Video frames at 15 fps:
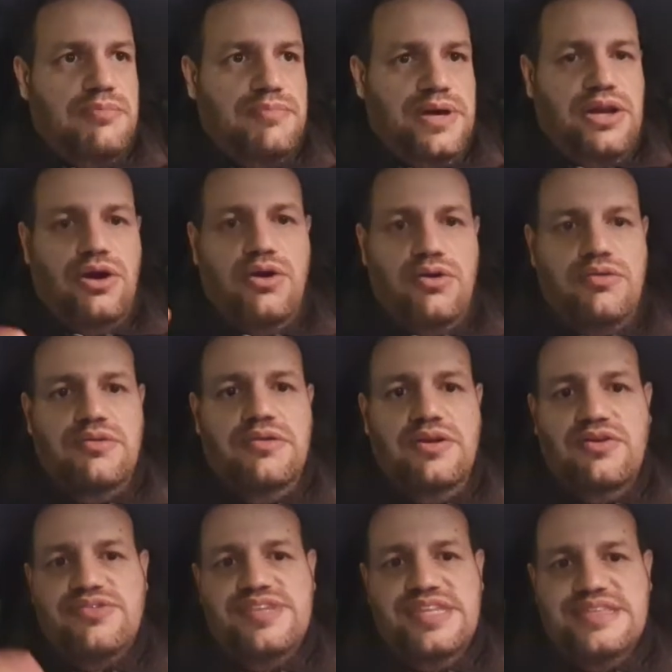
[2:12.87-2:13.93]
però ne
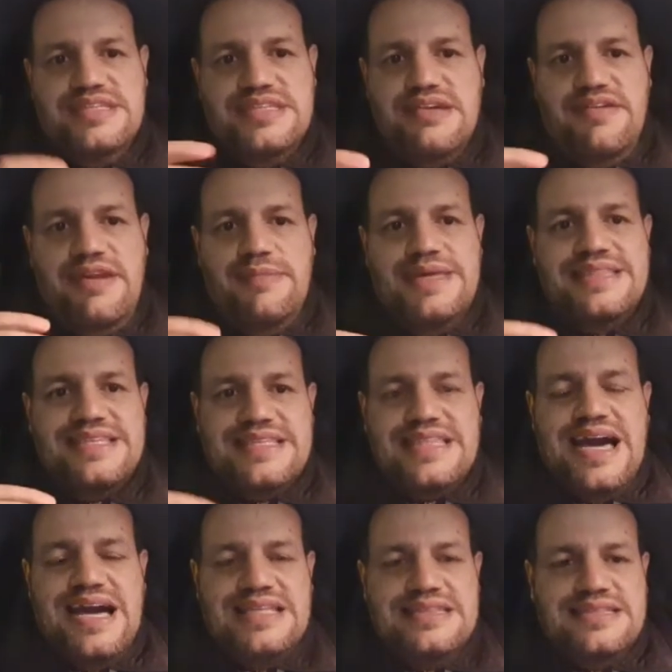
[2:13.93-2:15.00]
ho sentite veramente
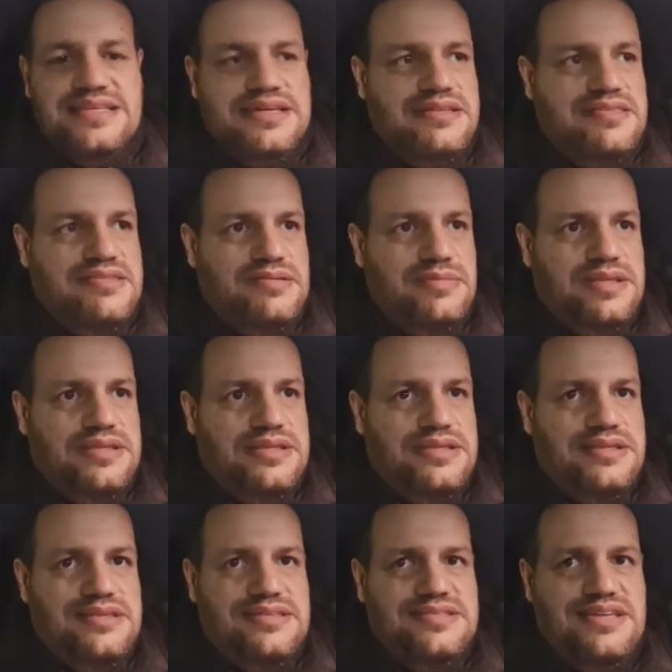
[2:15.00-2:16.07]
tante insomma
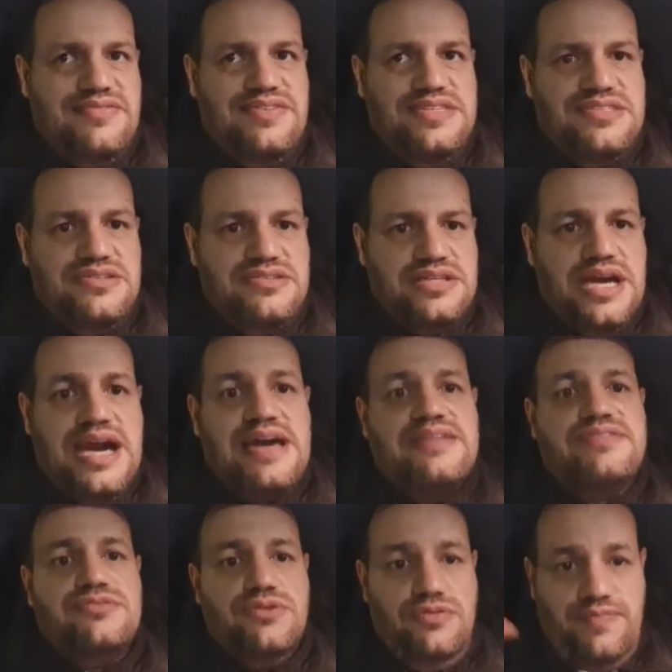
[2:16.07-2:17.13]
di, di servizio
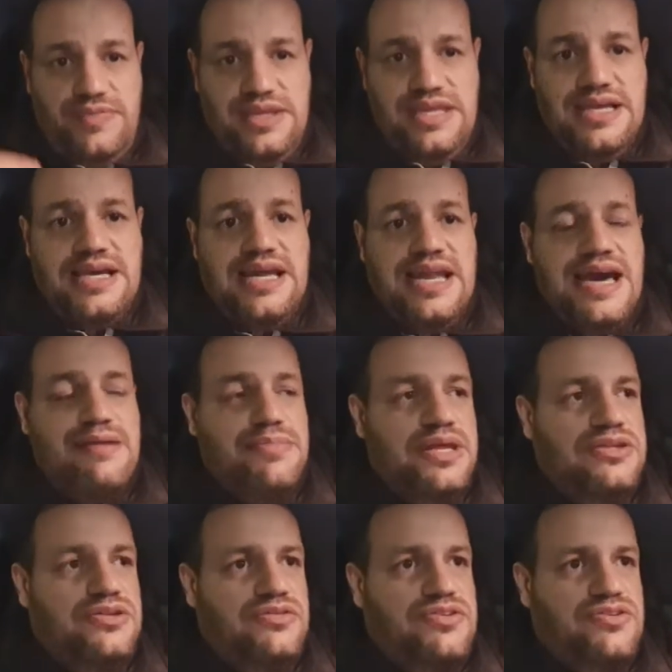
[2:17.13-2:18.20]
scarso in
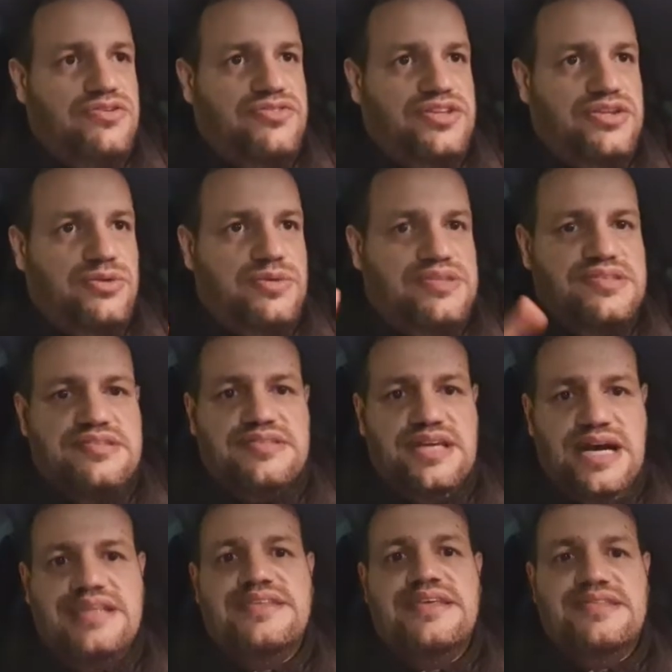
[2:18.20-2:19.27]
Calabria dove sono stato
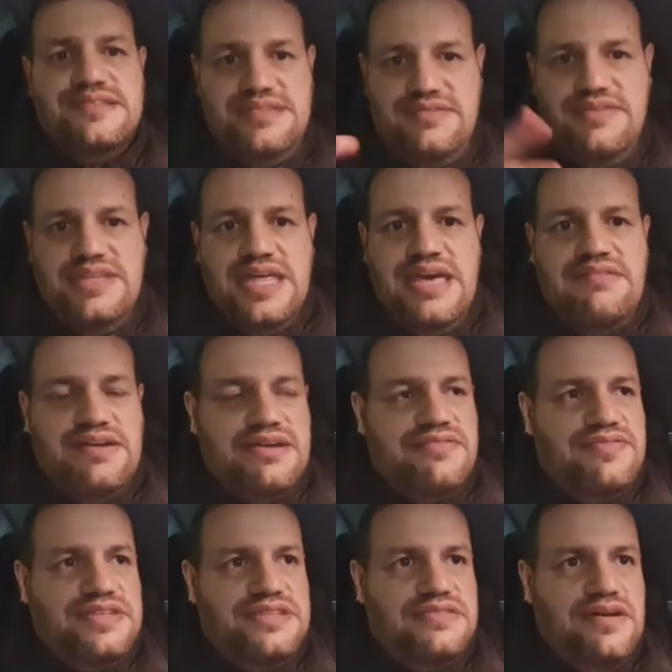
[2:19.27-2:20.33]
quest'estate si vedeva che
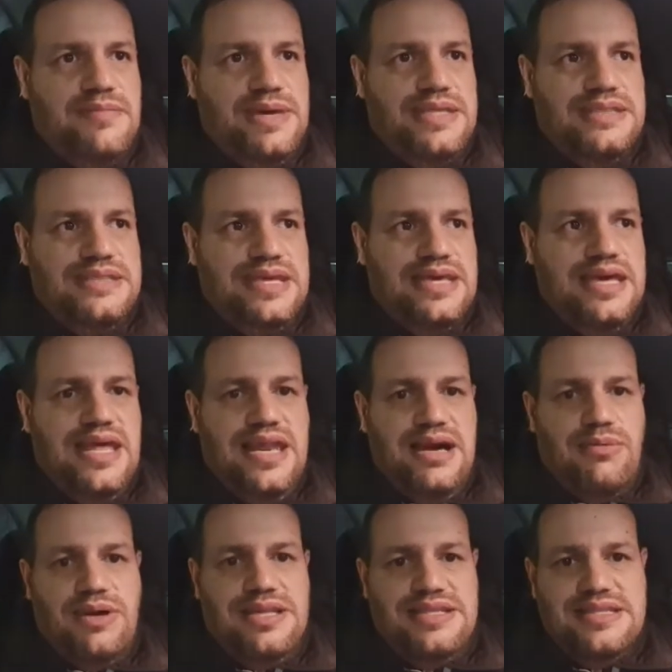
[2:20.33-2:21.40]
effettivamente la
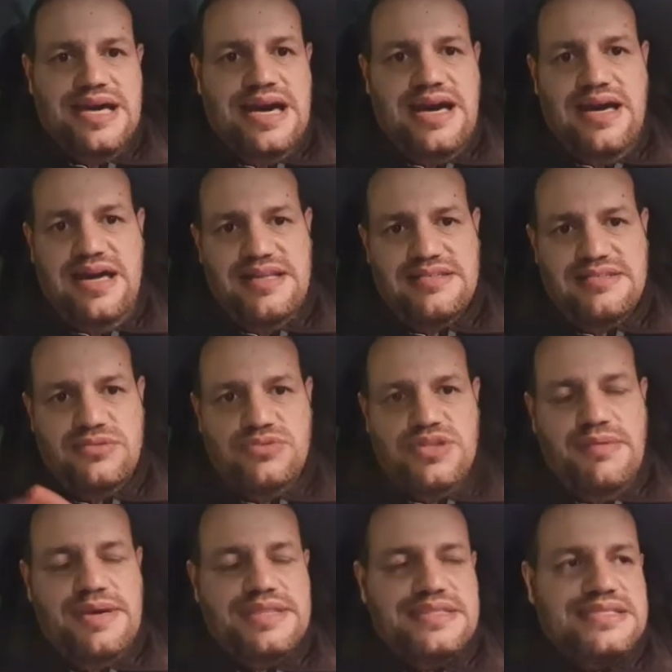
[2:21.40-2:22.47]
qualità è
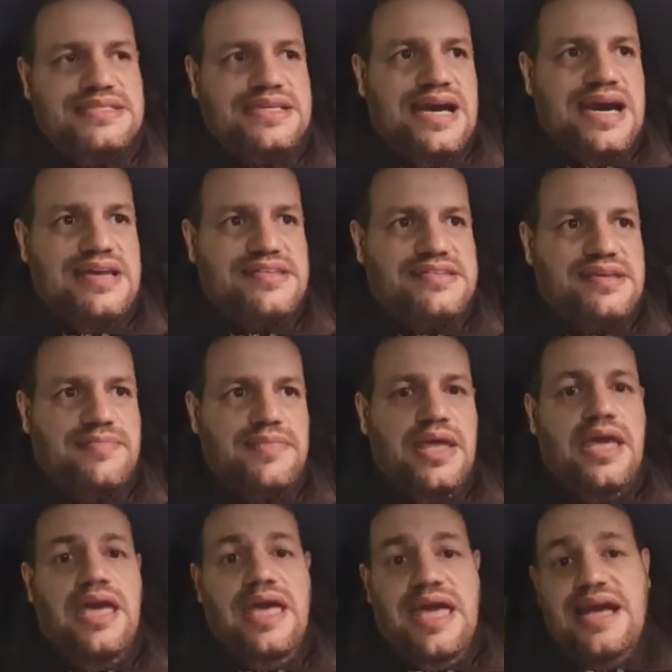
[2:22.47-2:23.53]
assolutamente scarsa
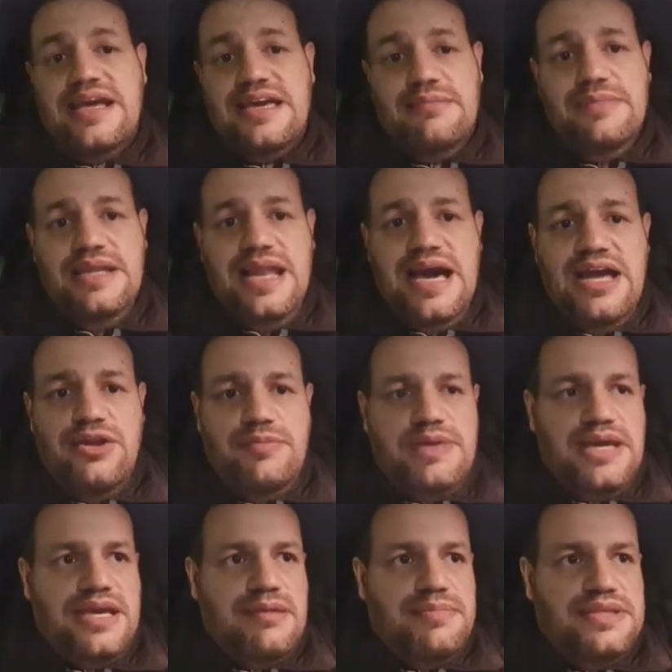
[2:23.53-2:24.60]
e anche a Milano mi
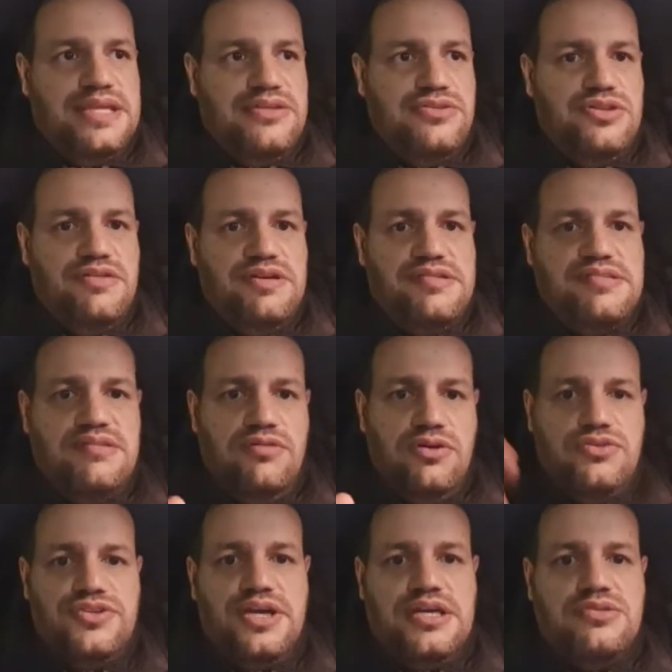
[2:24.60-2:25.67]
è capitato diverse
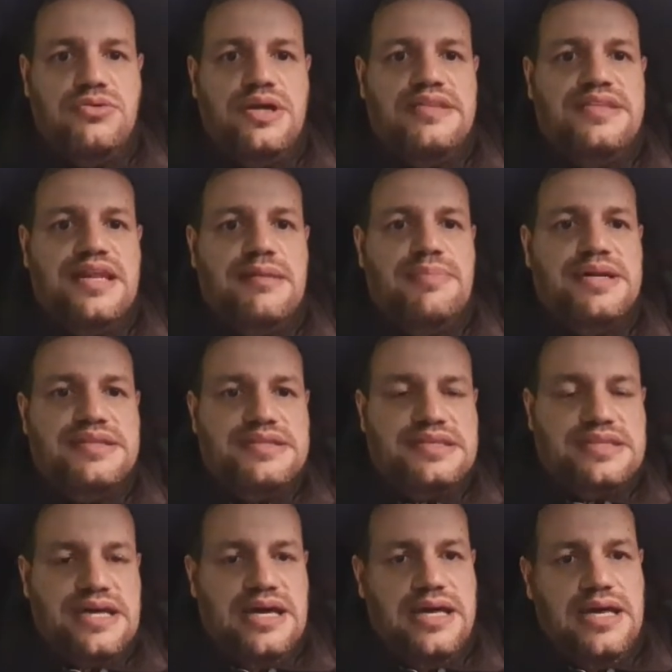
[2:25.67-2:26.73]
volte che durante la
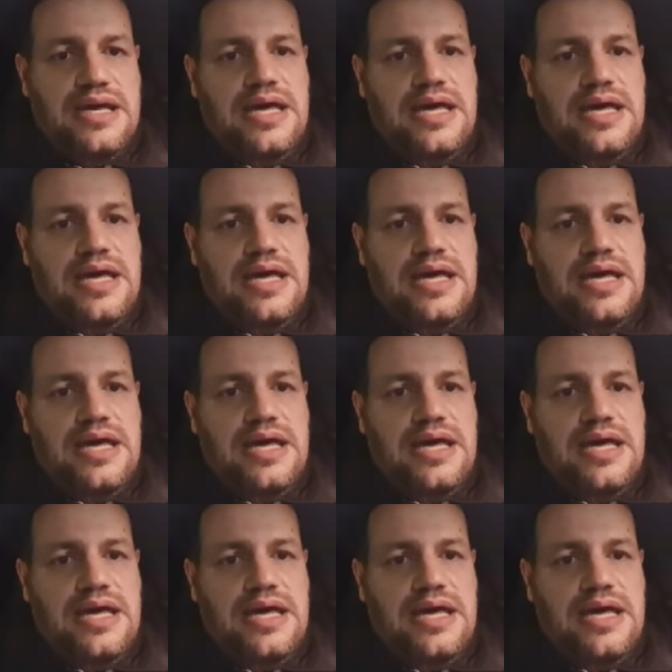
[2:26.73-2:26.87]
partita